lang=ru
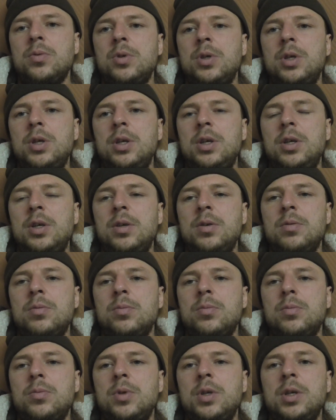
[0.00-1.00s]
И
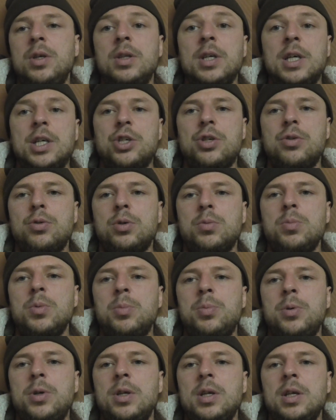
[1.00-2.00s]
даже вот
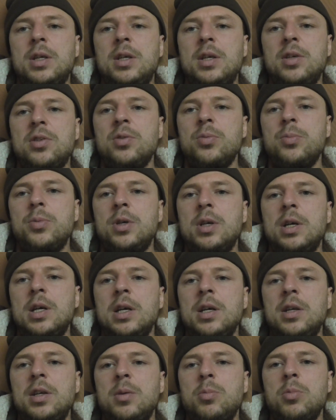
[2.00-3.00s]
мы перед отъездом, у меня
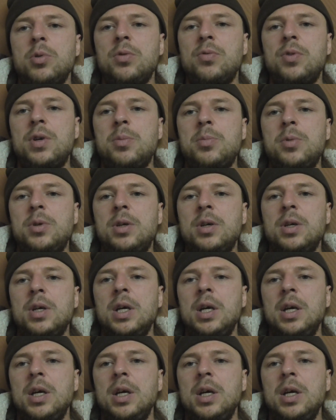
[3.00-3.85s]
реально не было времени